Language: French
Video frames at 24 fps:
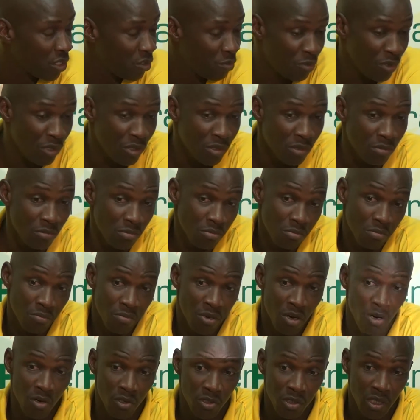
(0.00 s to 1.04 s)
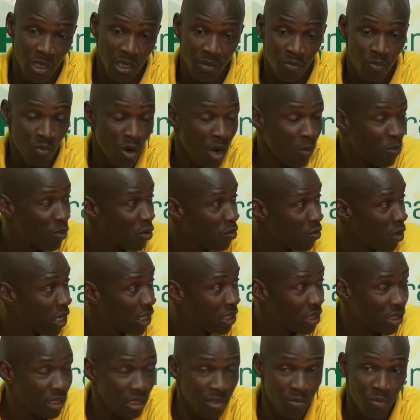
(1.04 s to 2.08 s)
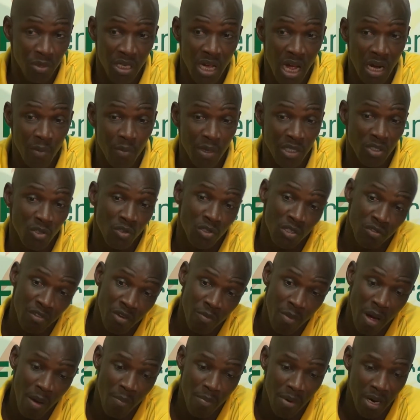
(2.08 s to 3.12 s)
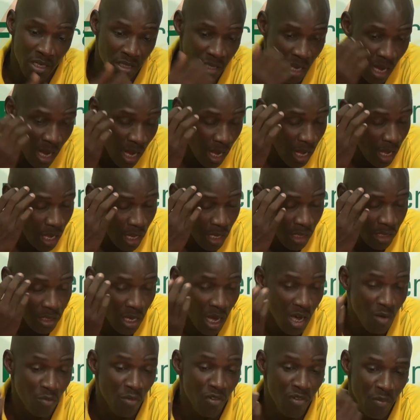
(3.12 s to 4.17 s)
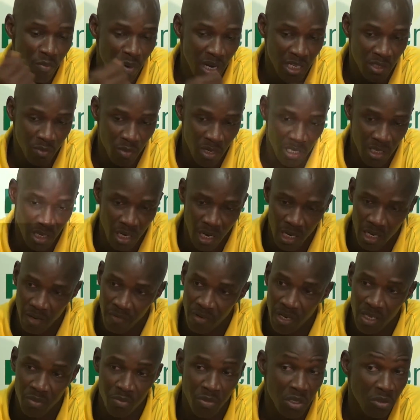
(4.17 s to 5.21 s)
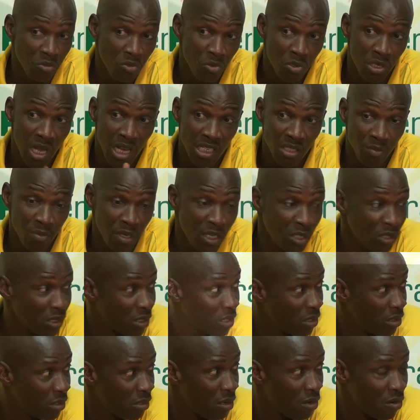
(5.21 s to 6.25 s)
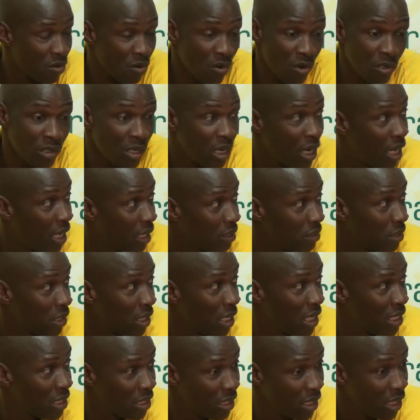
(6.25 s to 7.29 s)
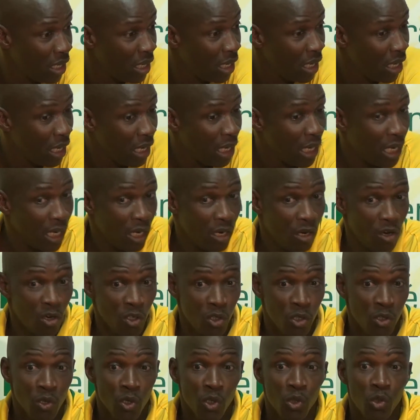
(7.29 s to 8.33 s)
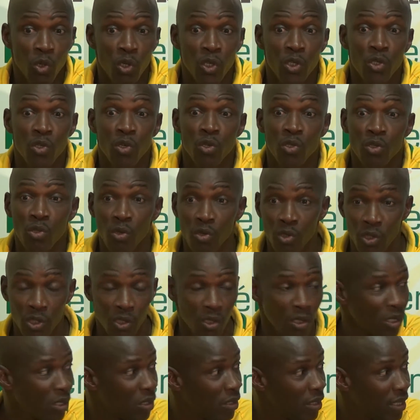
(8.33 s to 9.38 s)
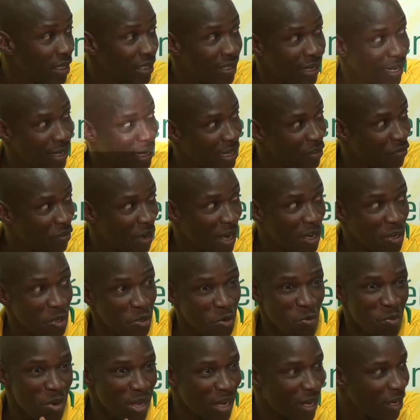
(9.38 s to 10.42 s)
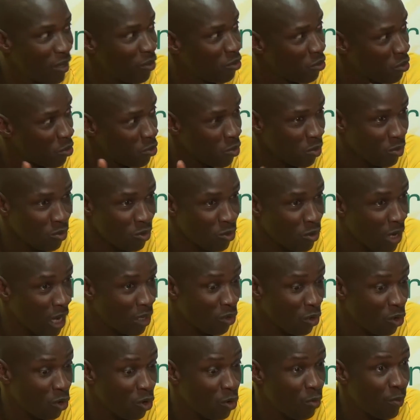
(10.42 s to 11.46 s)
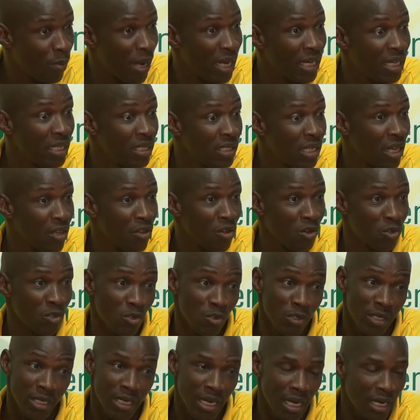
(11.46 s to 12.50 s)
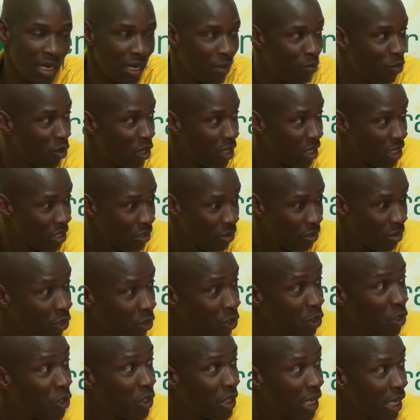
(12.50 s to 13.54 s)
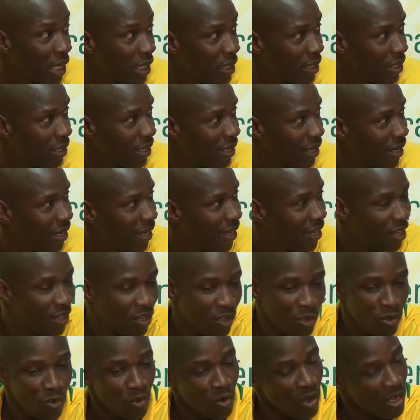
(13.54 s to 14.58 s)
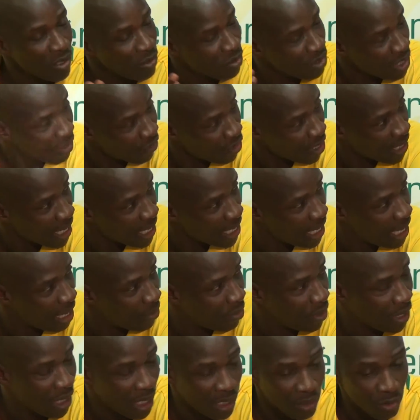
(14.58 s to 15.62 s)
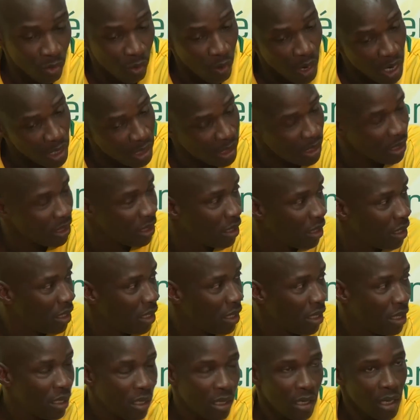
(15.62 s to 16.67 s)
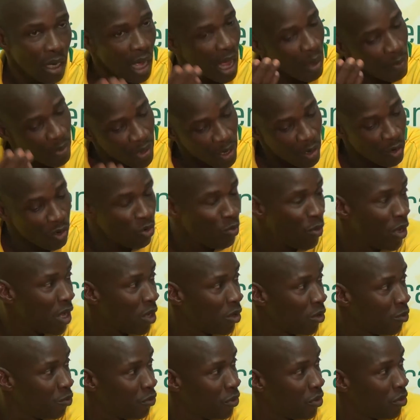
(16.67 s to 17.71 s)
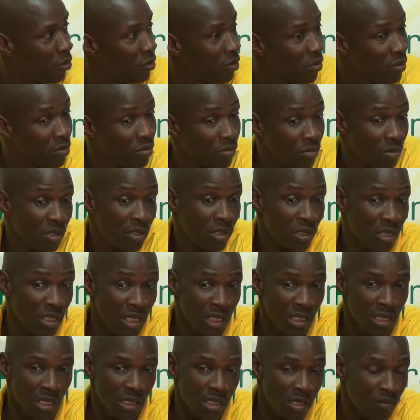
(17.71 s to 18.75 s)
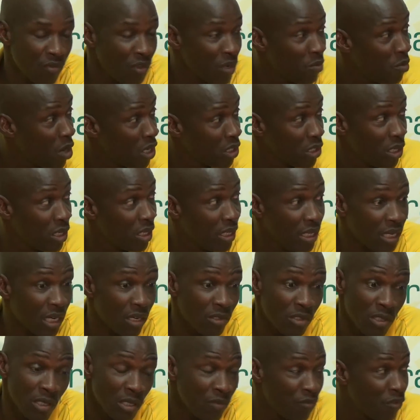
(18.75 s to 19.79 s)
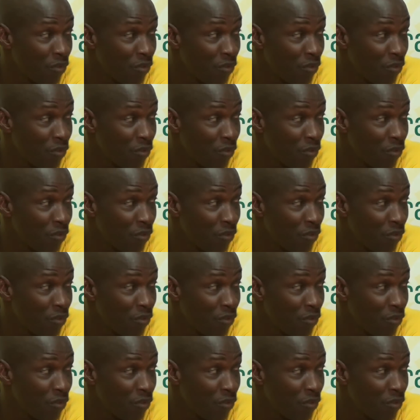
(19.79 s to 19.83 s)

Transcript: un but moi, pour moi, c'est un big parce qu'on ne devait pas prendre ça. Il y a un mauvais placement de la défense, mais tout ça, je mets sur le compte de la jeunesse. Si nos joueurs ils sont trop jeunes, des gens, des fois, ils oublient que nous n'entrons pas des seniors, ce sont des cadets, moins de 8 17 Nous, avons gagné là-bas 3-2. Après, on nous met un but, ils se disent que c'est fini. Moi, je leur dis que c'est le